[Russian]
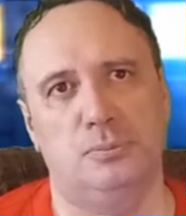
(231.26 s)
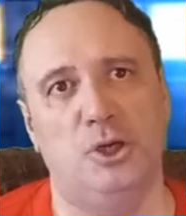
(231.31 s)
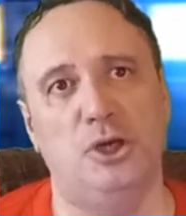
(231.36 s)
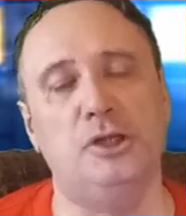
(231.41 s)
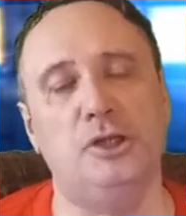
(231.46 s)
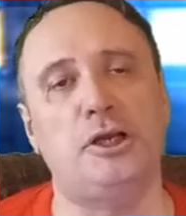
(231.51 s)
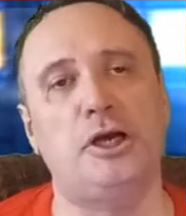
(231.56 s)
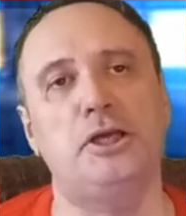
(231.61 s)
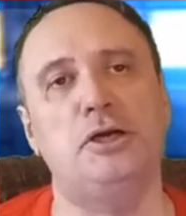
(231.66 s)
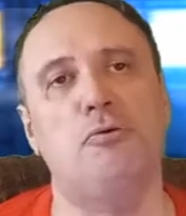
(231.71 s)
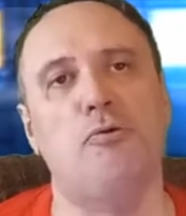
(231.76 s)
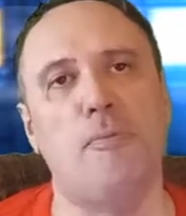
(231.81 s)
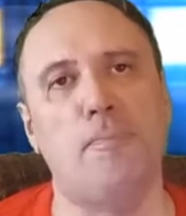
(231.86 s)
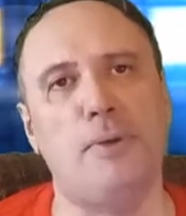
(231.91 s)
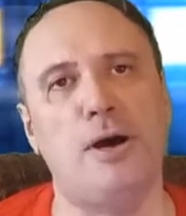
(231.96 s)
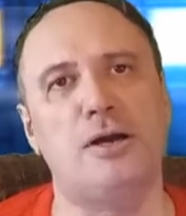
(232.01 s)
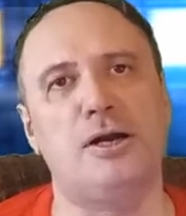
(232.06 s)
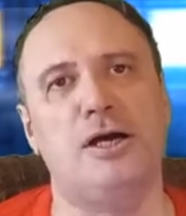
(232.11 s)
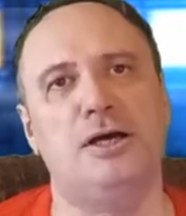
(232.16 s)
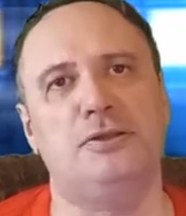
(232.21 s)
И на него
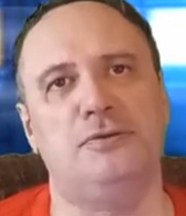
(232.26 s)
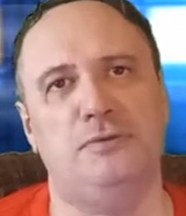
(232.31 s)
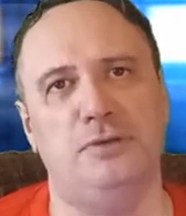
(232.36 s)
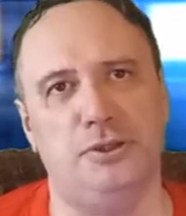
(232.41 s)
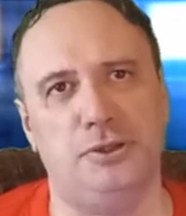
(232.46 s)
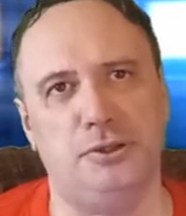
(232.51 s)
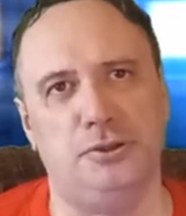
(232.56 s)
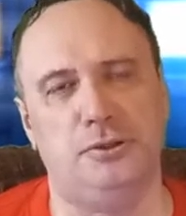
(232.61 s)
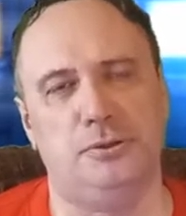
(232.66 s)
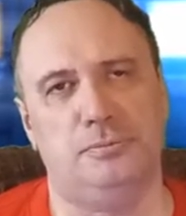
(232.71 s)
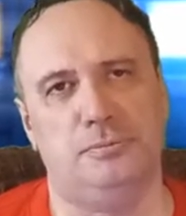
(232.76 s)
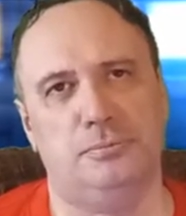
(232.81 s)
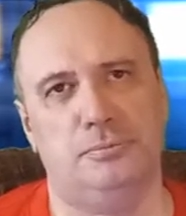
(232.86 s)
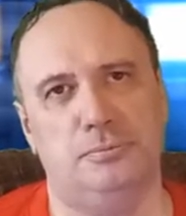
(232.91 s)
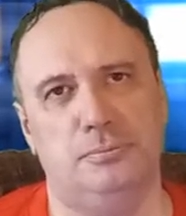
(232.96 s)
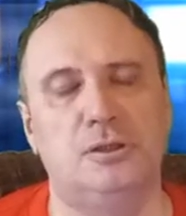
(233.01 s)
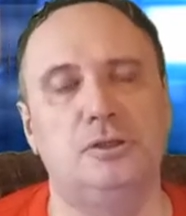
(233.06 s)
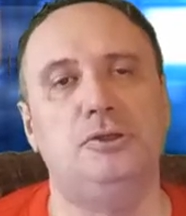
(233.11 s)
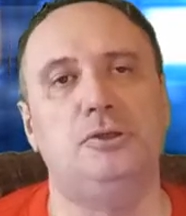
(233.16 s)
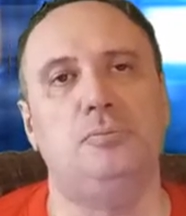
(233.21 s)
пора ответить.
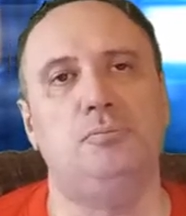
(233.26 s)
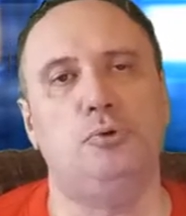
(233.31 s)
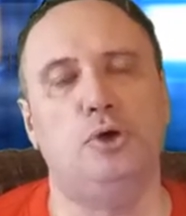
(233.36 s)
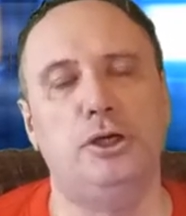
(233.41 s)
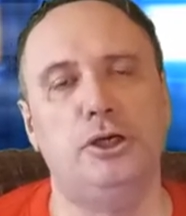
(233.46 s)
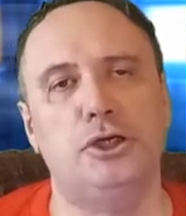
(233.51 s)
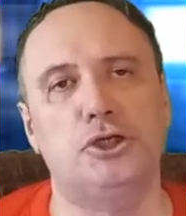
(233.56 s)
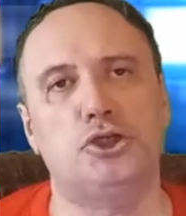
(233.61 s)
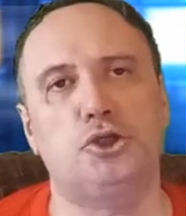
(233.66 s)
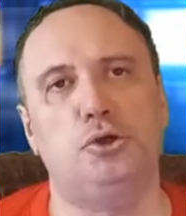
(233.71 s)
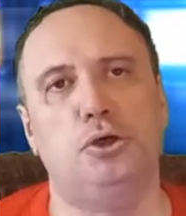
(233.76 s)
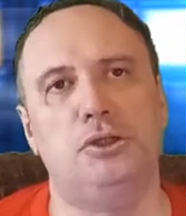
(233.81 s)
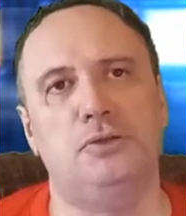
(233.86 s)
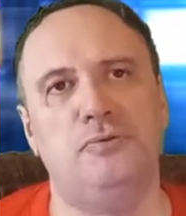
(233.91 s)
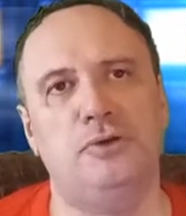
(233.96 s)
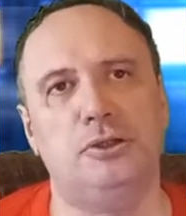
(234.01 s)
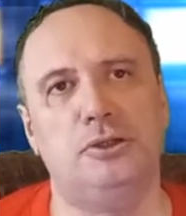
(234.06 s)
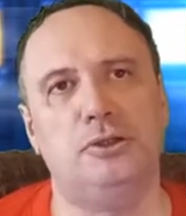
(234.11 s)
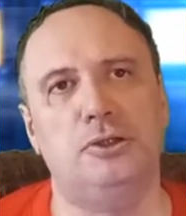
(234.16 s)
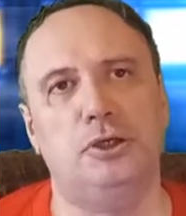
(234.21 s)
Тем более, что
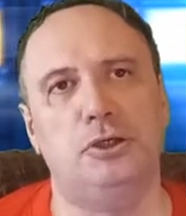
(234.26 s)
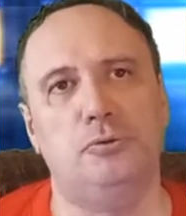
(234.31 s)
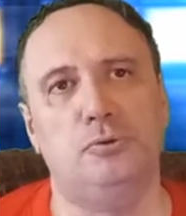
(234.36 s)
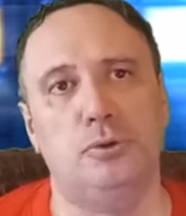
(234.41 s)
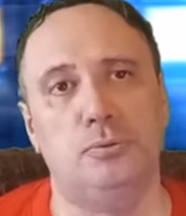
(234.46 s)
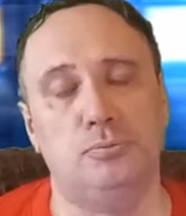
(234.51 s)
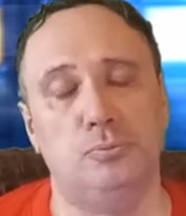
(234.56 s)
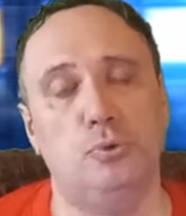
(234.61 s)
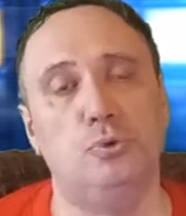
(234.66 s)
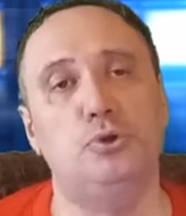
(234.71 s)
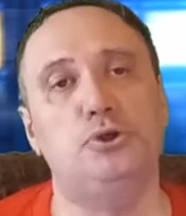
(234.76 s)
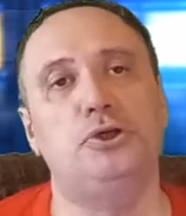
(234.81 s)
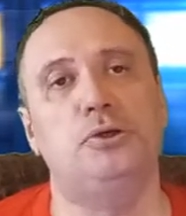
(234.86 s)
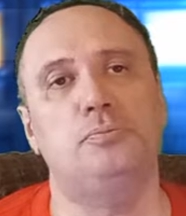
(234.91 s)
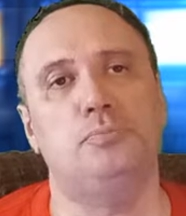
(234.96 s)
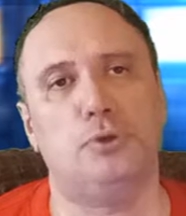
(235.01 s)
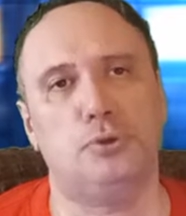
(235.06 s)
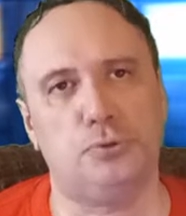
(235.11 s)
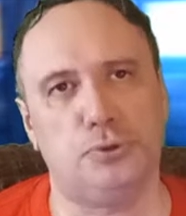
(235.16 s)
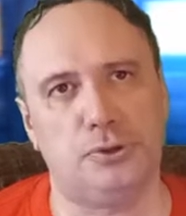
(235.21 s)
ответ на него
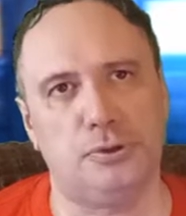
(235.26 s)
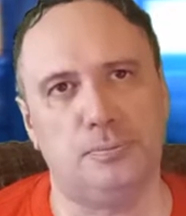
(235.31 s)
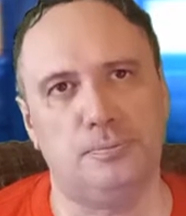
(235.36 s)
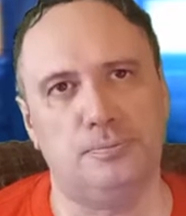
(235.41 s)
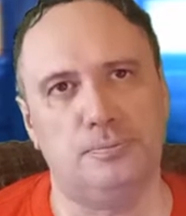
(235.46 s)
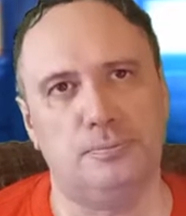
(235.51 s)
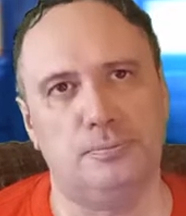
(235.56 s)
очень прост.